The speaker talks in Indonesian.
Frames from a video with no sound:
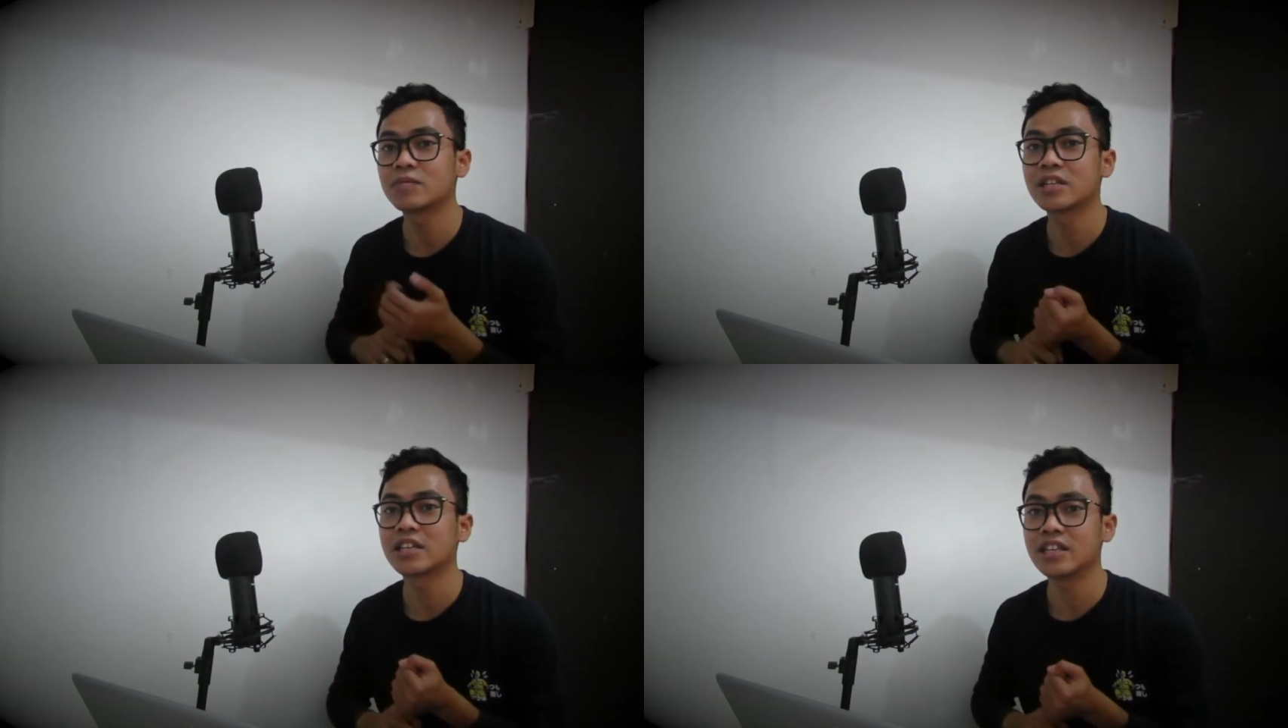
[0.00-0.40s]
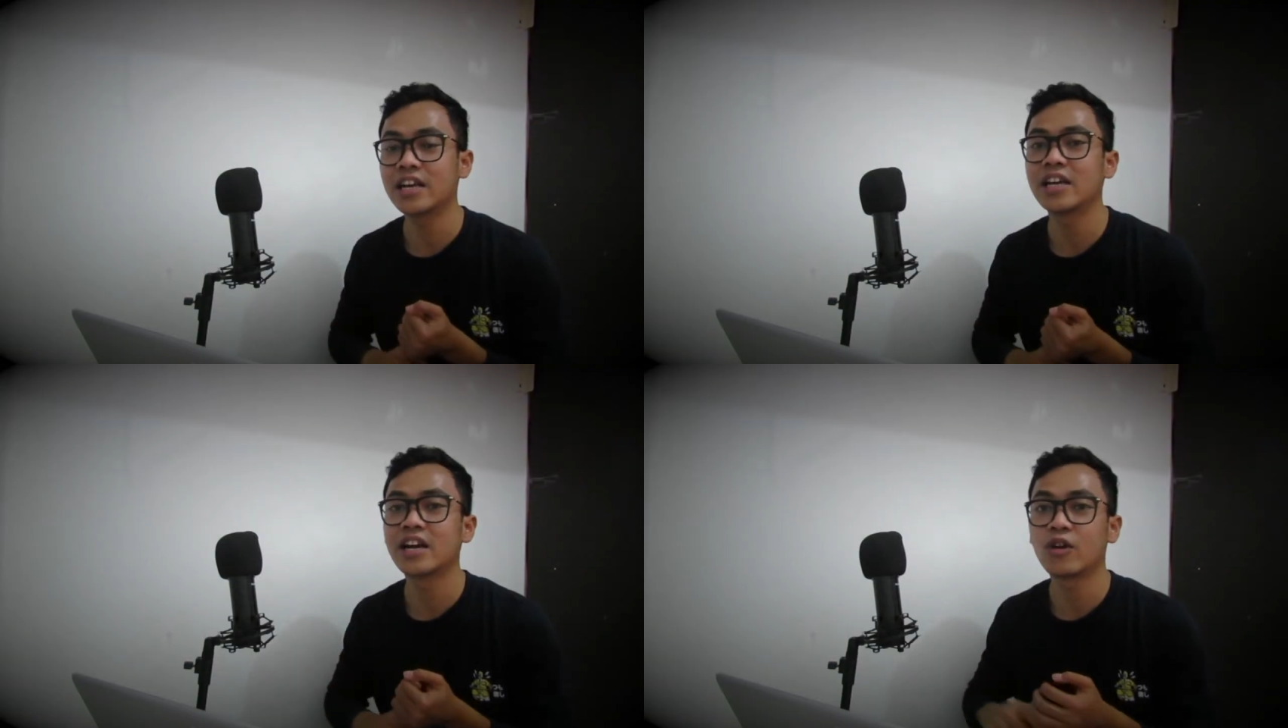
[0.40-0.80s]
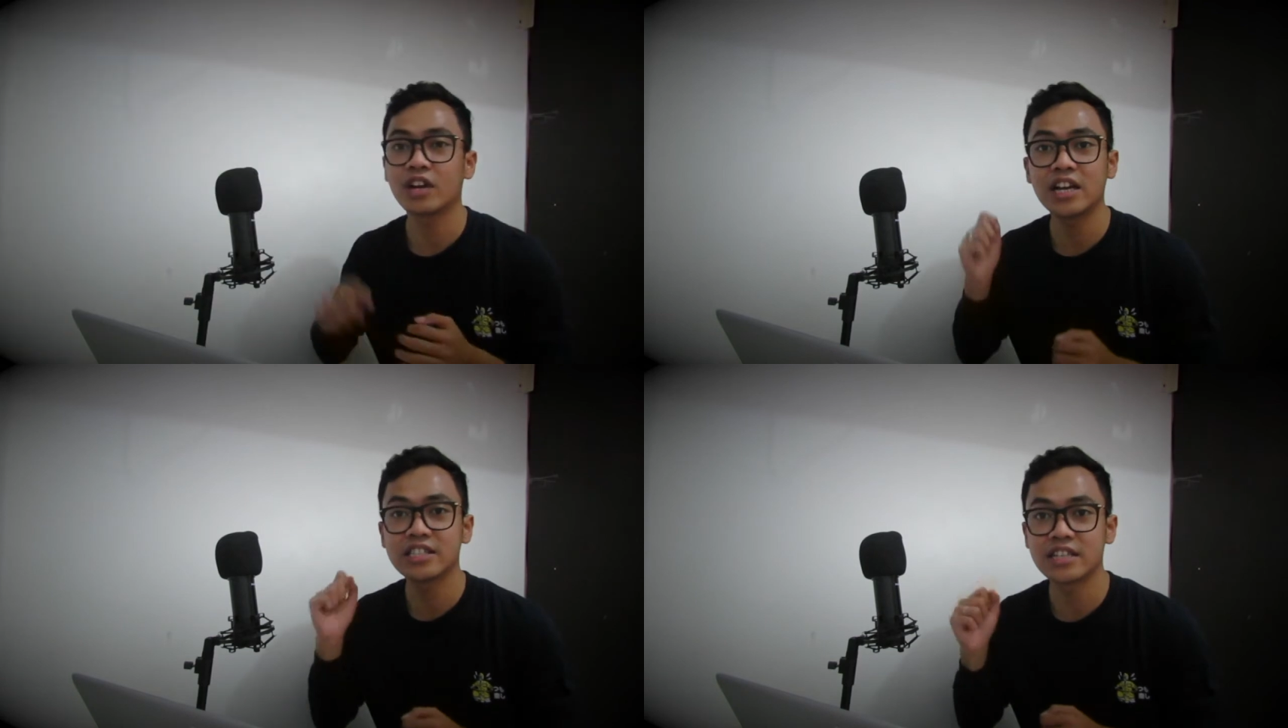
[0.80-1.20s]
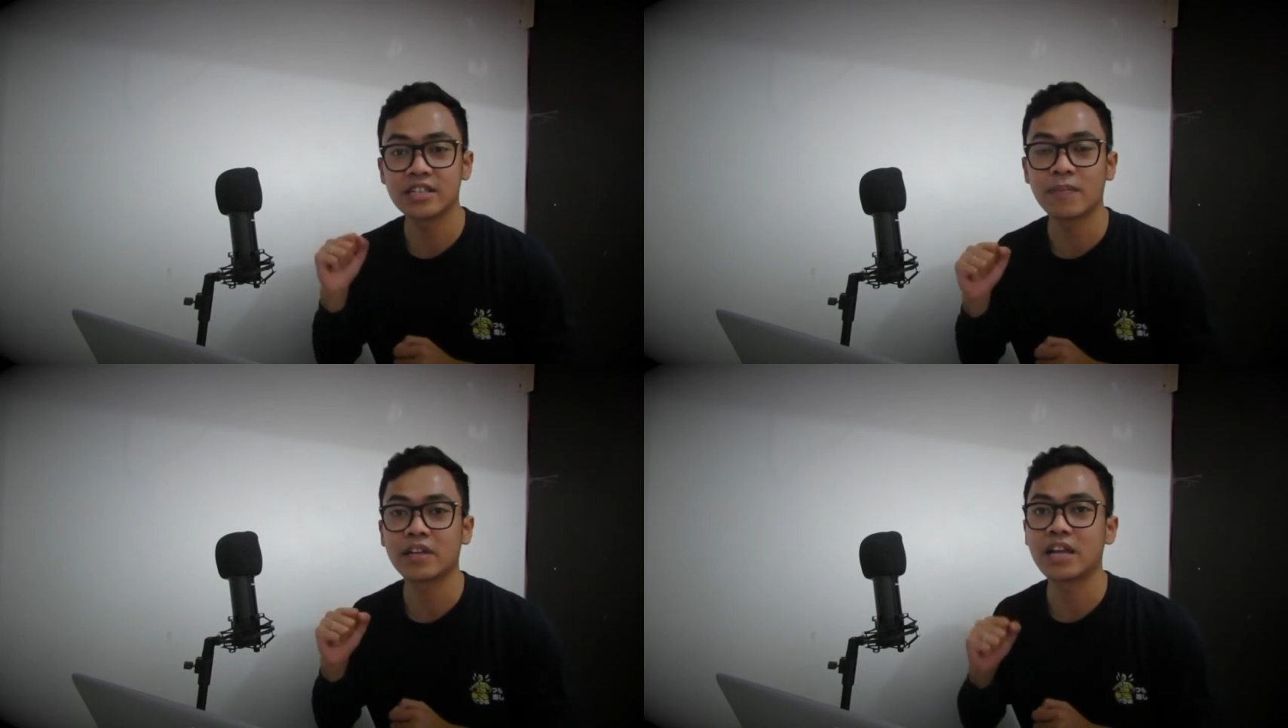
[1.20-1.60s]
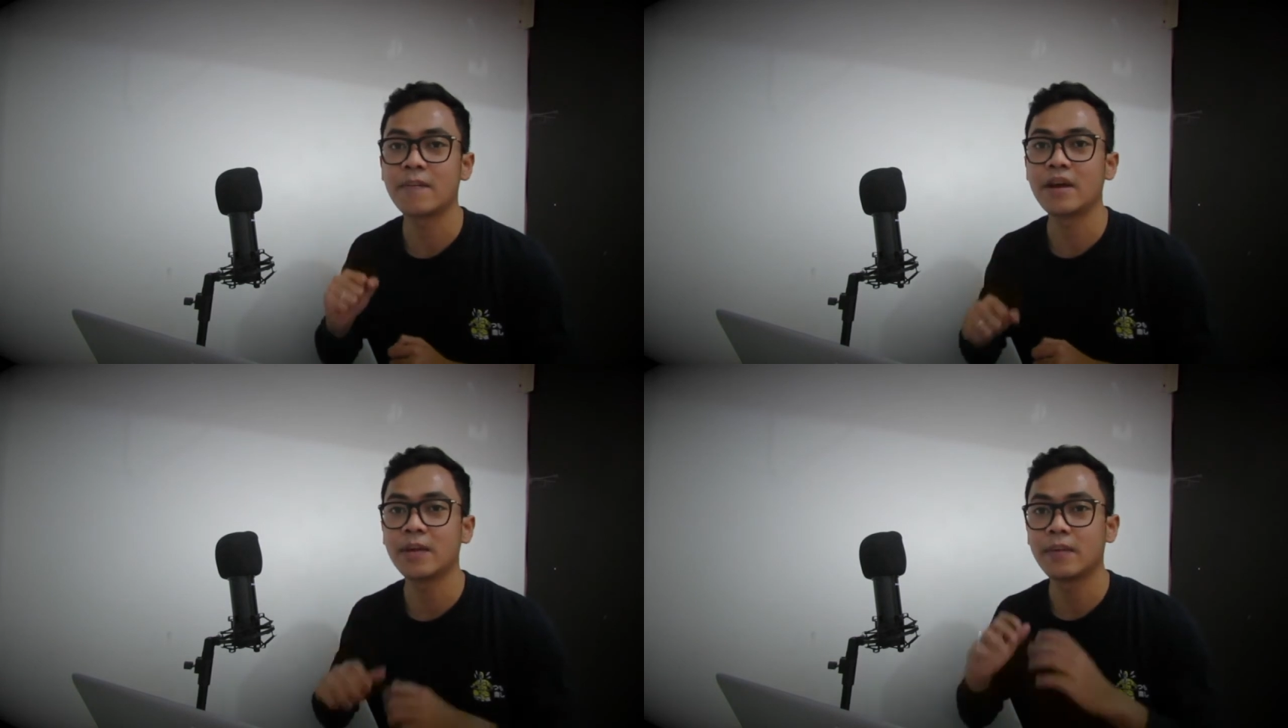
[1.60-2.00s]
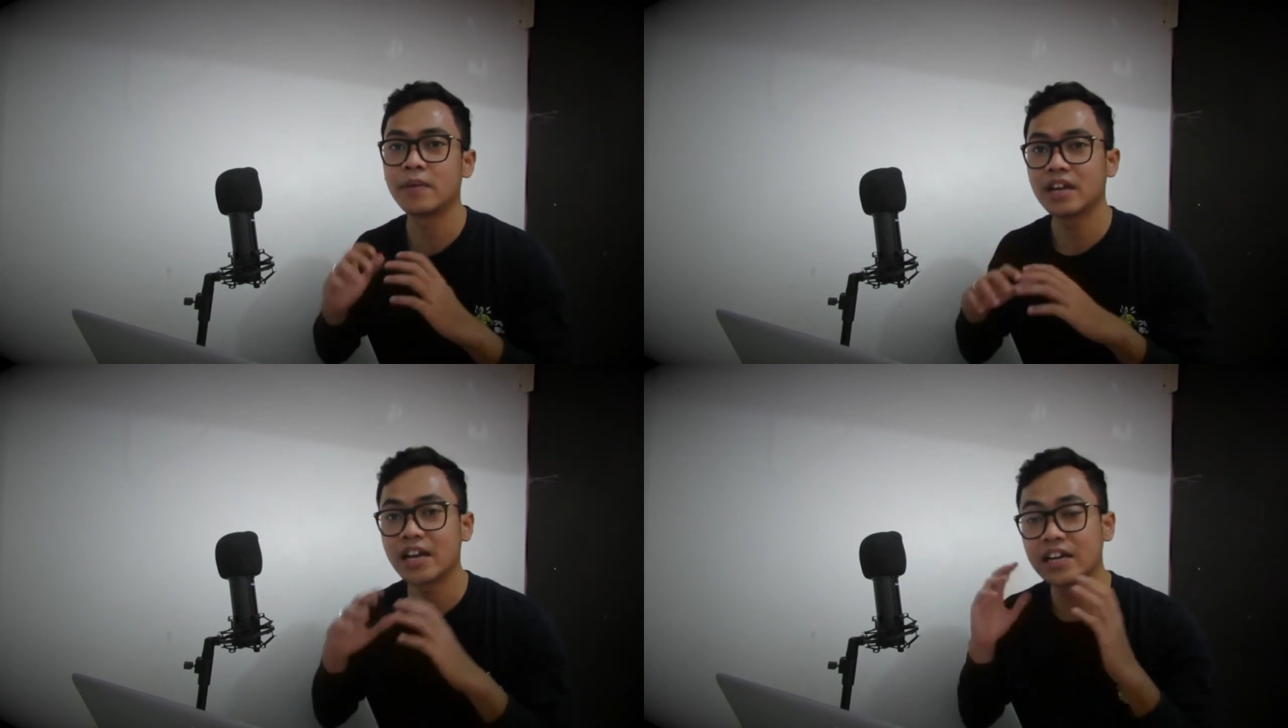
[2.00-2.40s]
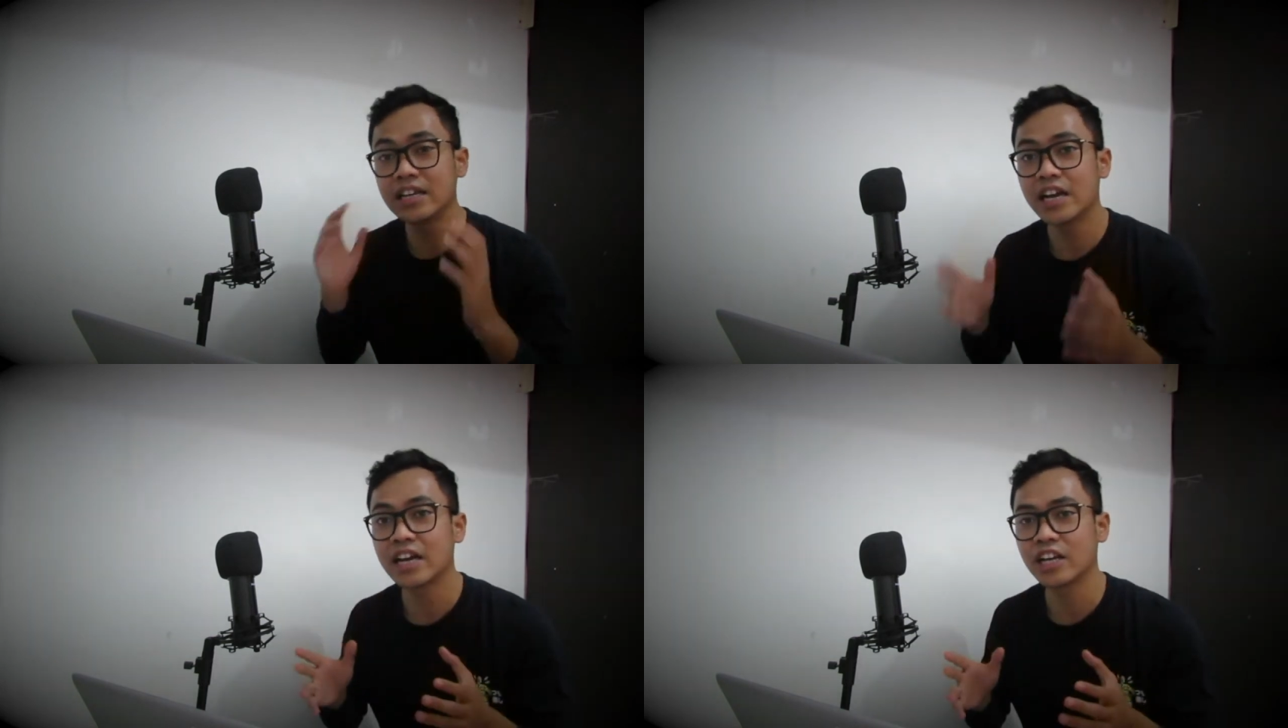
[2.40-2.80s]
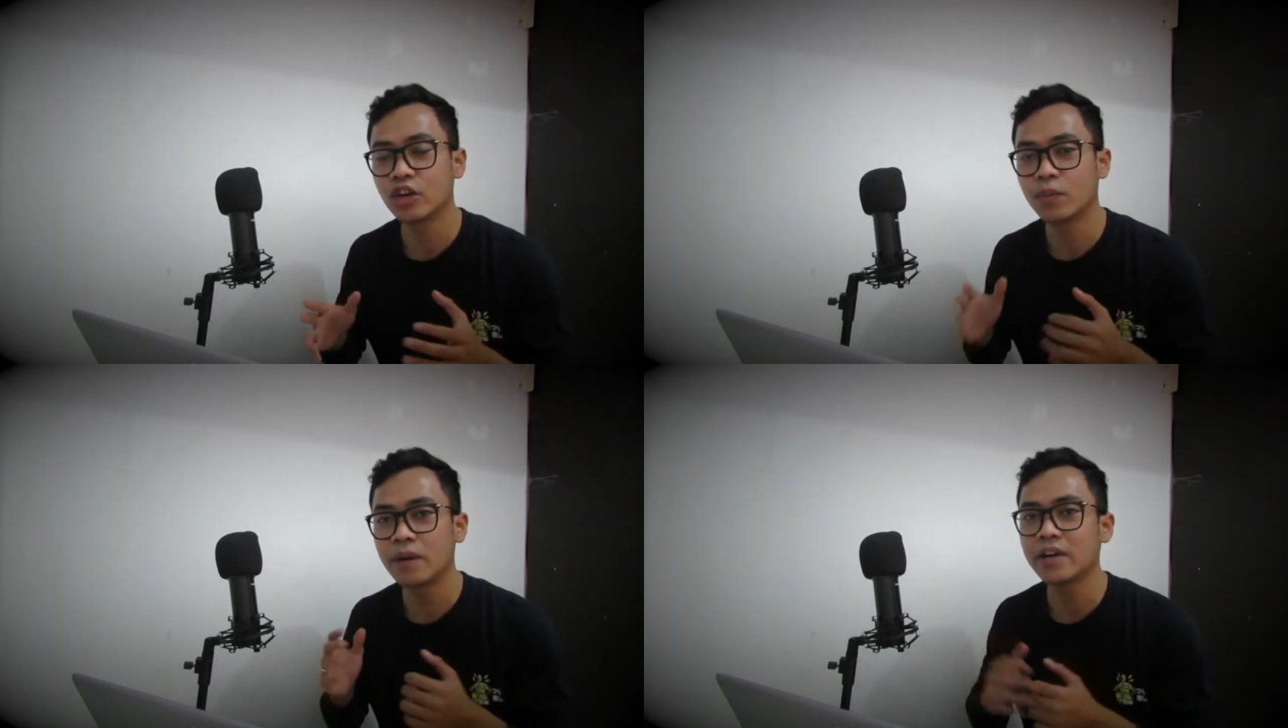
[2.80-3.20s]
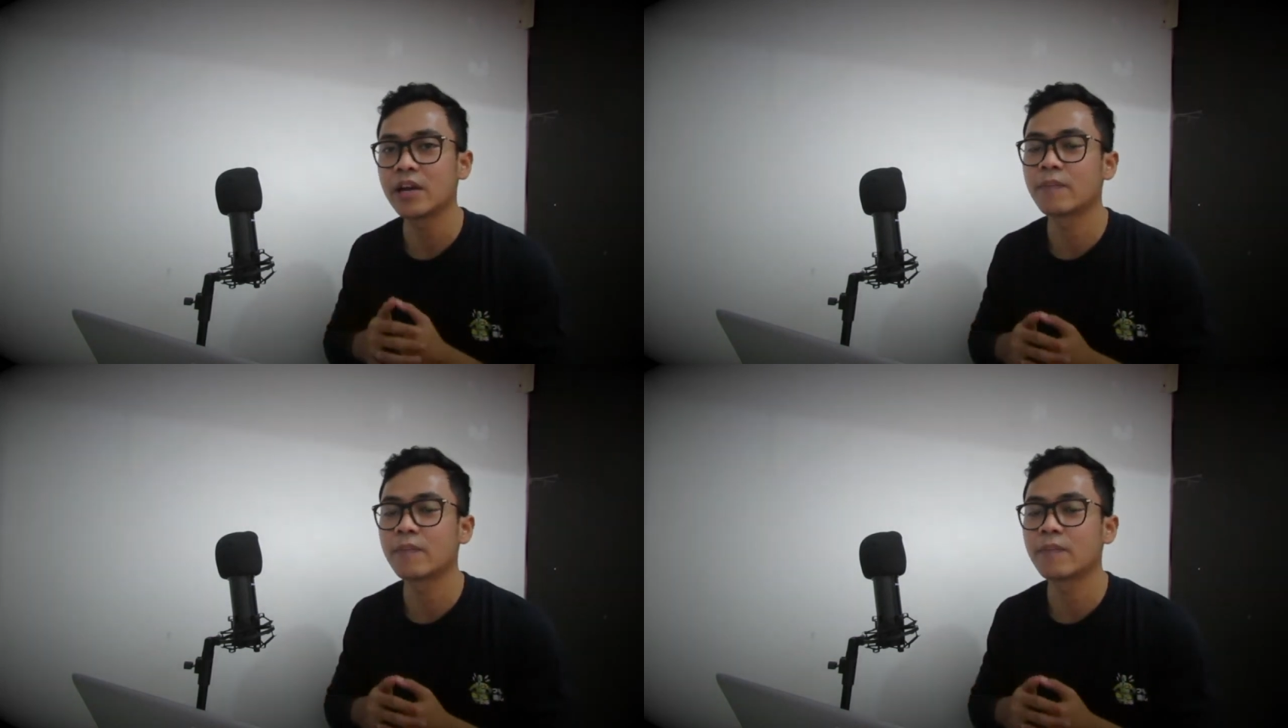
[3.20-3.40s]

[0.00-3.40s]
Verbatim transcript: setia dengan organisasi pertama yang memberikan dia kehidupan yang